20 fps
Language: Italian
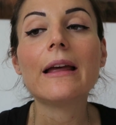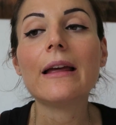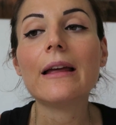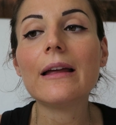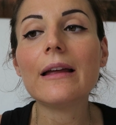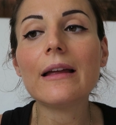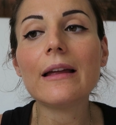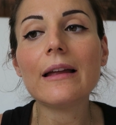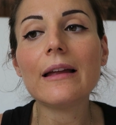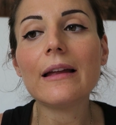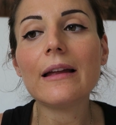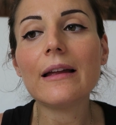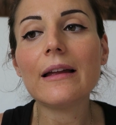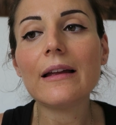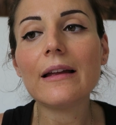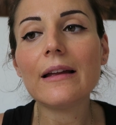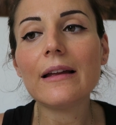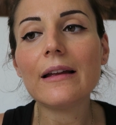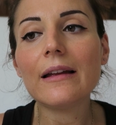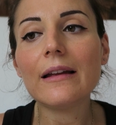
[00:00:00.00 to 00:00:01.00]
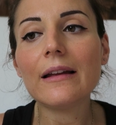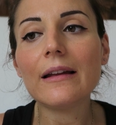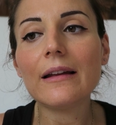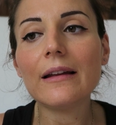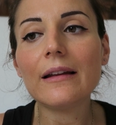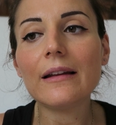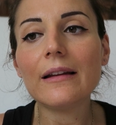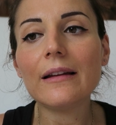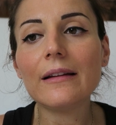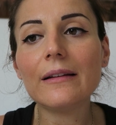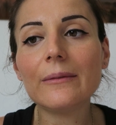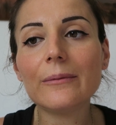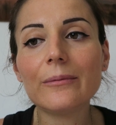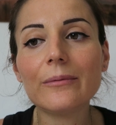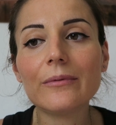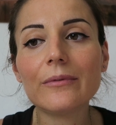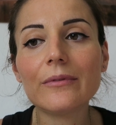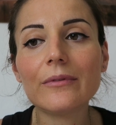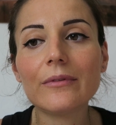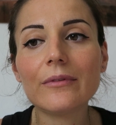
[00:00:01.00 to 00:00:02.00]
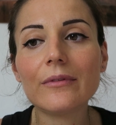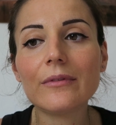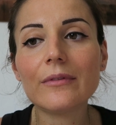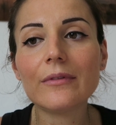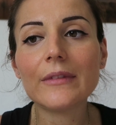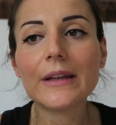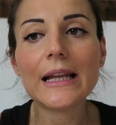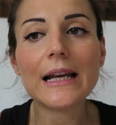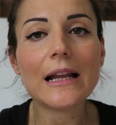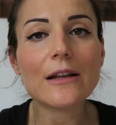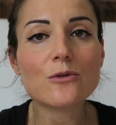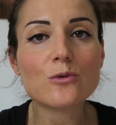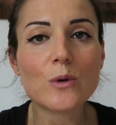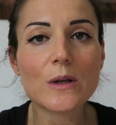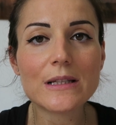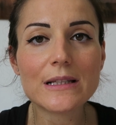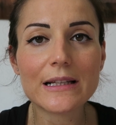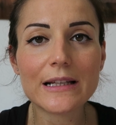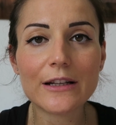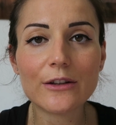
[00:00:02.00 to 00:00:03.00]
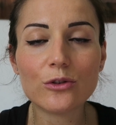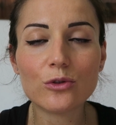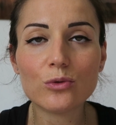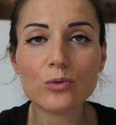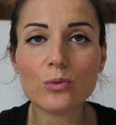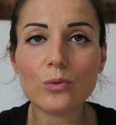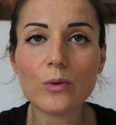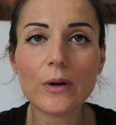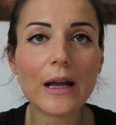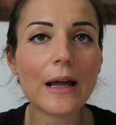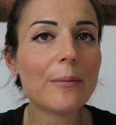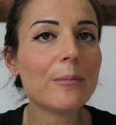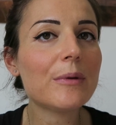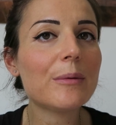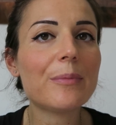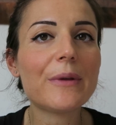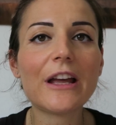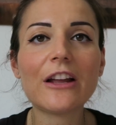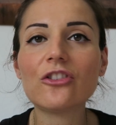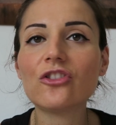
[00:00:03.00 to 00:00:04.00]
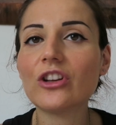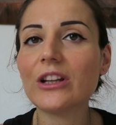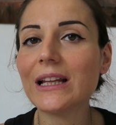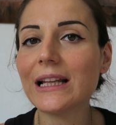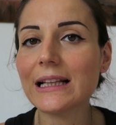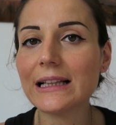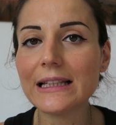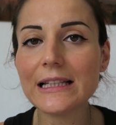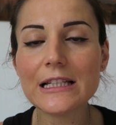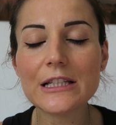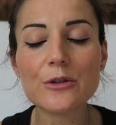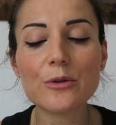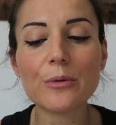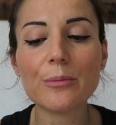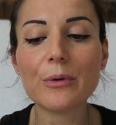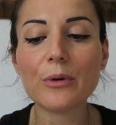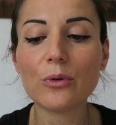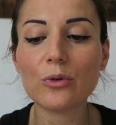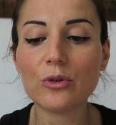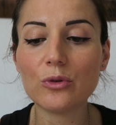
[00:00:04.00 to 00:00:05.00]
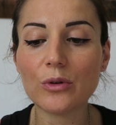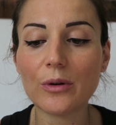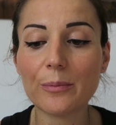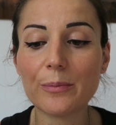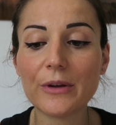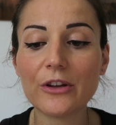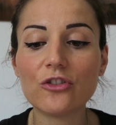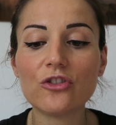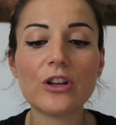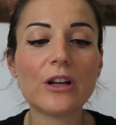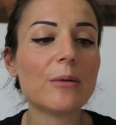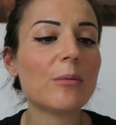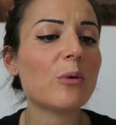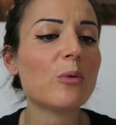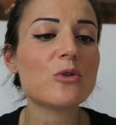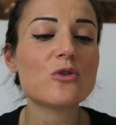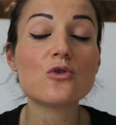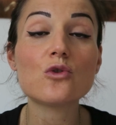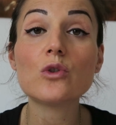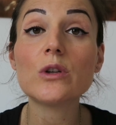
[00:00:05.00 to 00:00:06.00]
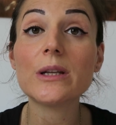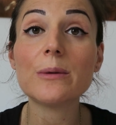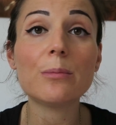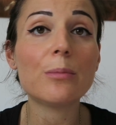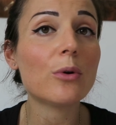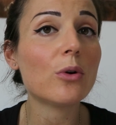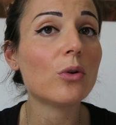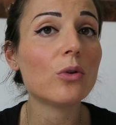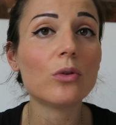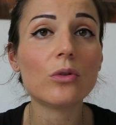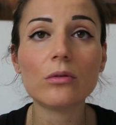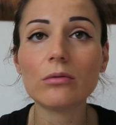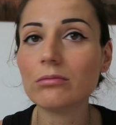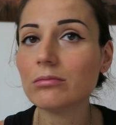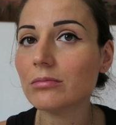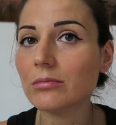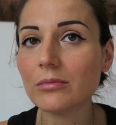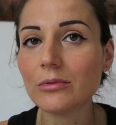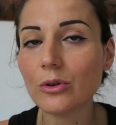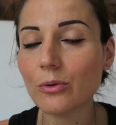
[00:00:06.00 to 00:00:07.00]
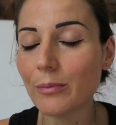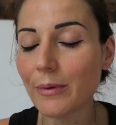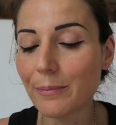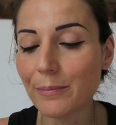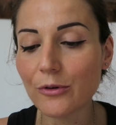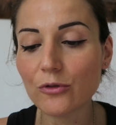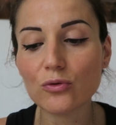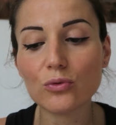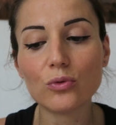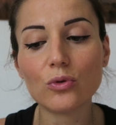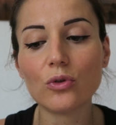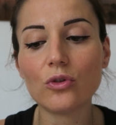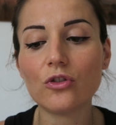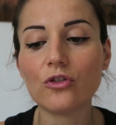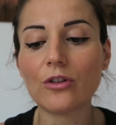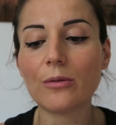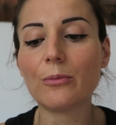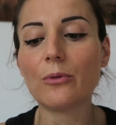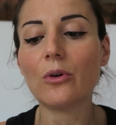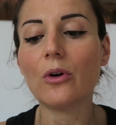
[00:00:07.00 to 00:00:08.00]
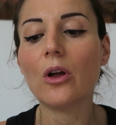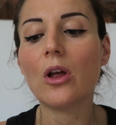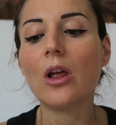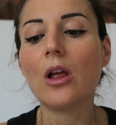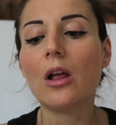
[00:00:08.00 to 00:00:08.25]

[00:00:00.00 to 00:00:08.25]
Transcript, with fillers: eh, della sua scrittura, mi piace tantissimo e mi continua a piacere, ma questo libro non mi è piaciuto, diciamo